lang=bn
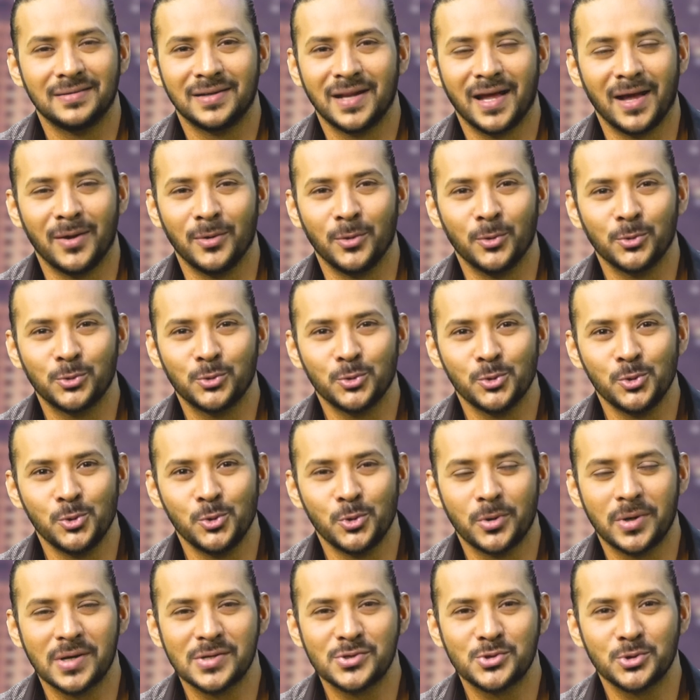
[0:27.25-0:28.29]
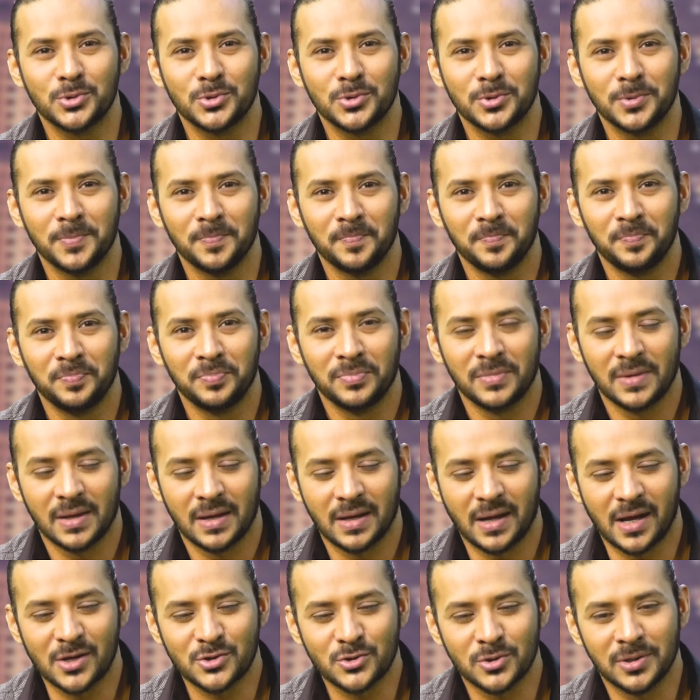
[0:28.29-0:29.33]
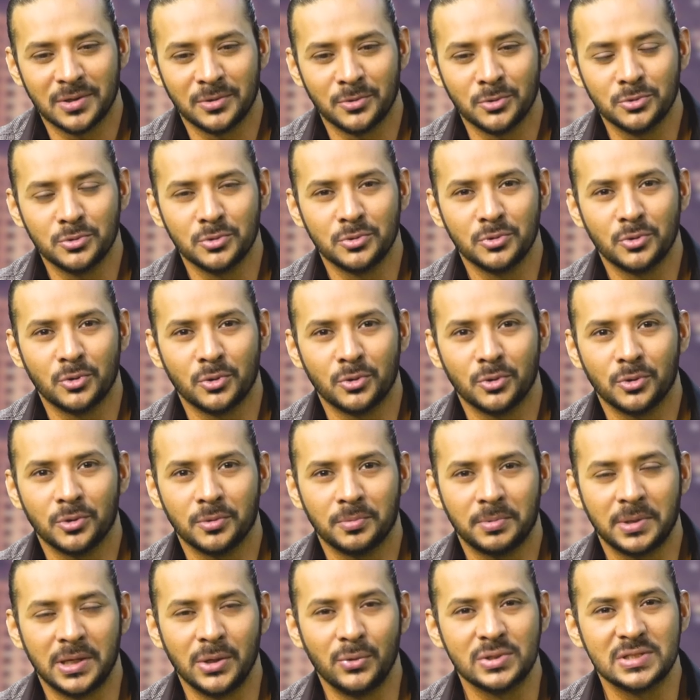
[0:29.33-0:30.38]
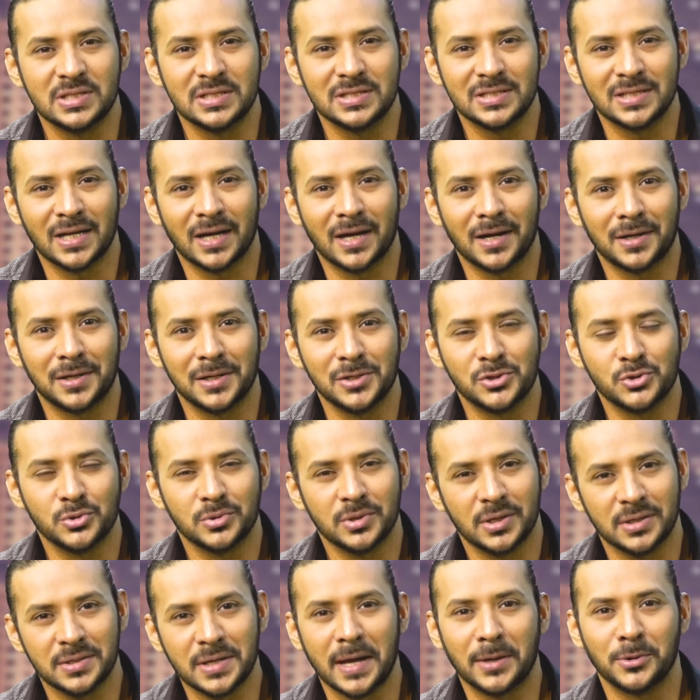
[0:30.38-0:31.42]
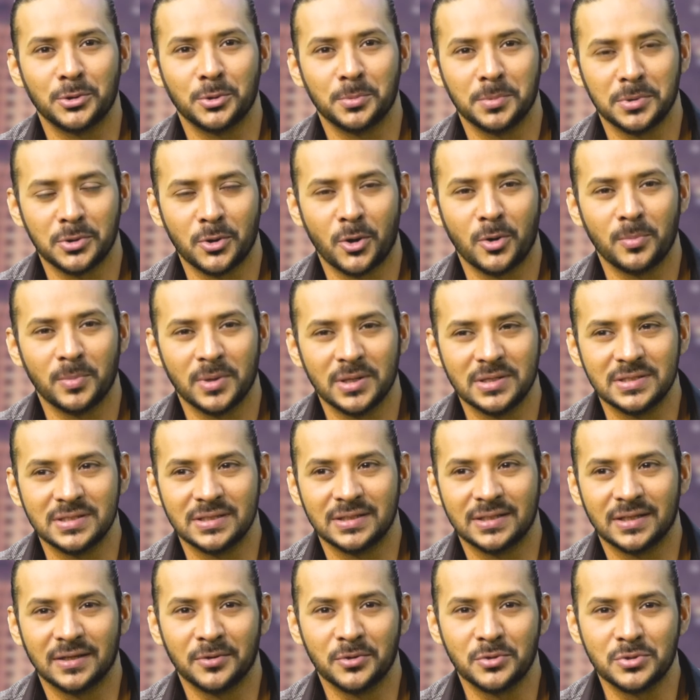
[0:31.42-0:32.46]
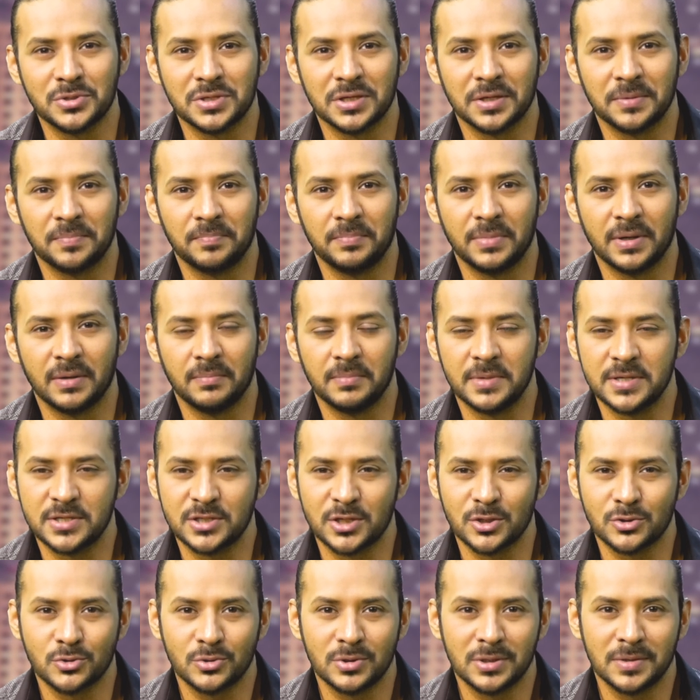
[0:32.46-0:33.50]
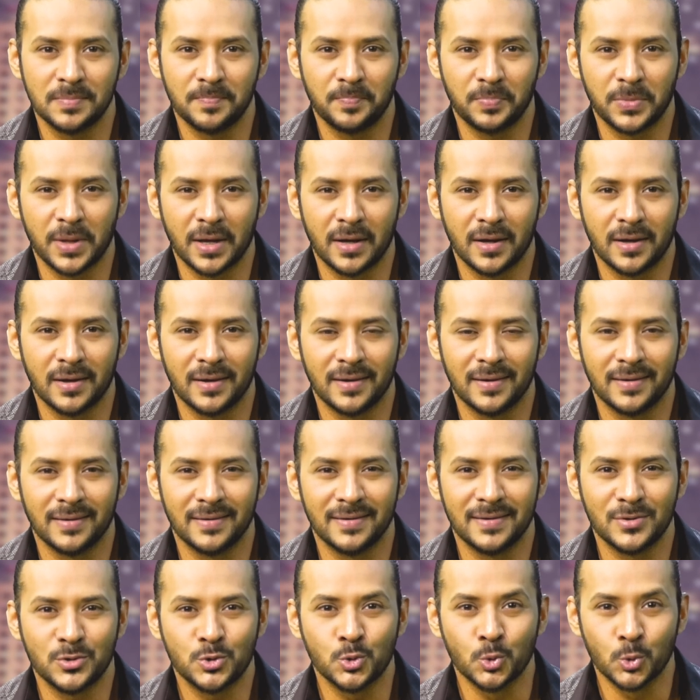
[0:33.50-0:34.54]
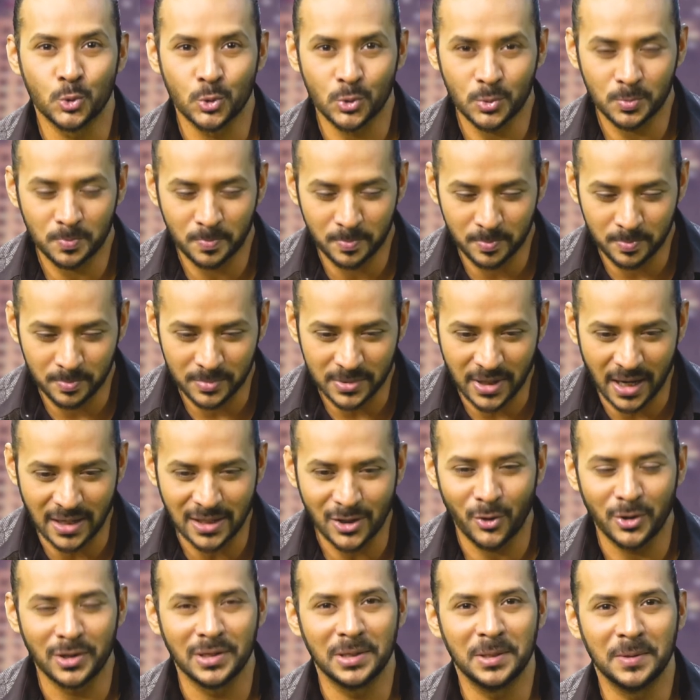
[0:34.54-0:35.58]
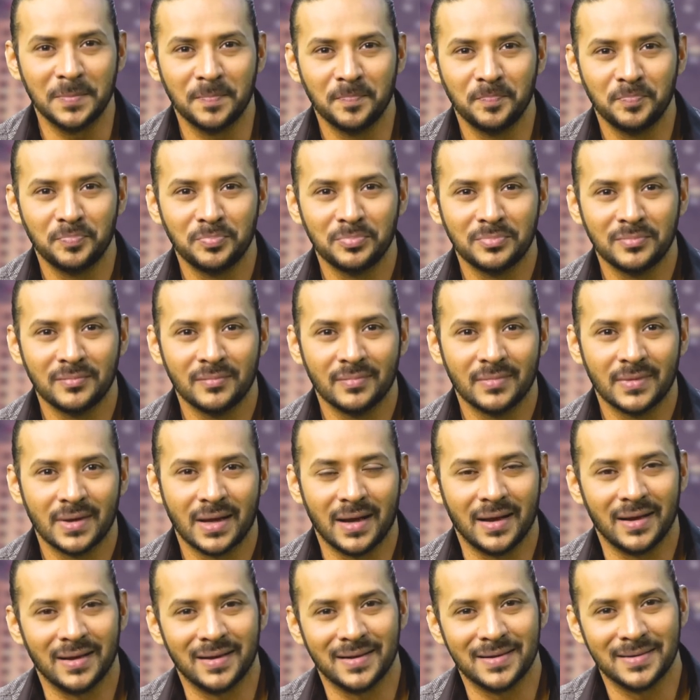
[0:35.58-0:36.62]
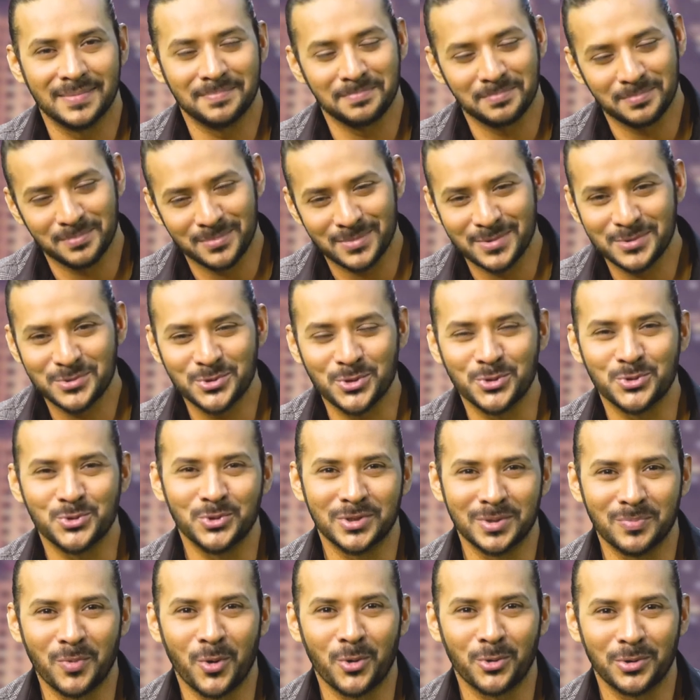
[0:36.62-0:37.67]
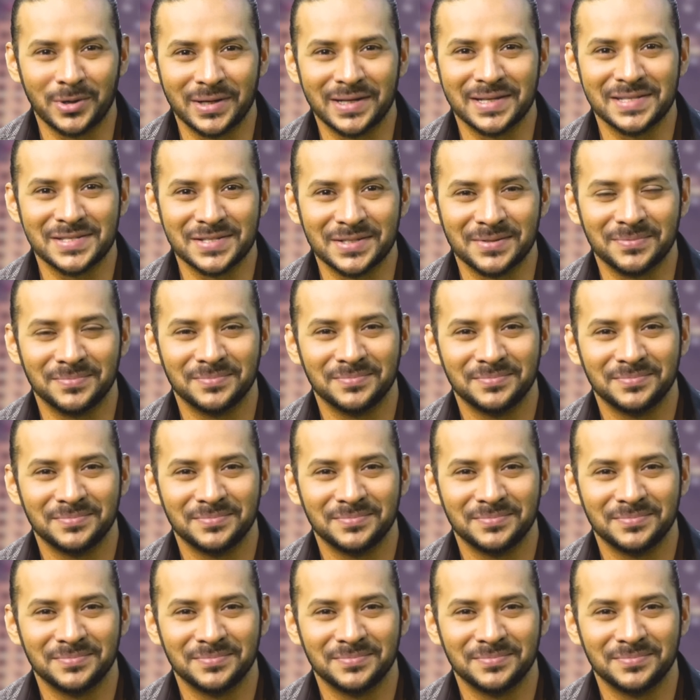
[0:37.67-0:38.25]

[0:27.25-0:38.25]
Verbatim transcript: না নতুন লুকের জন্য আসলে নতুন কোনো কিউরিসিটি জাগার কিছু নেই এটা একদমই নর্মাল যেটা হচ্ছে বেশ কিছুদিন চুল কাটা হয়নি সো চুলটা বড় রেখেছি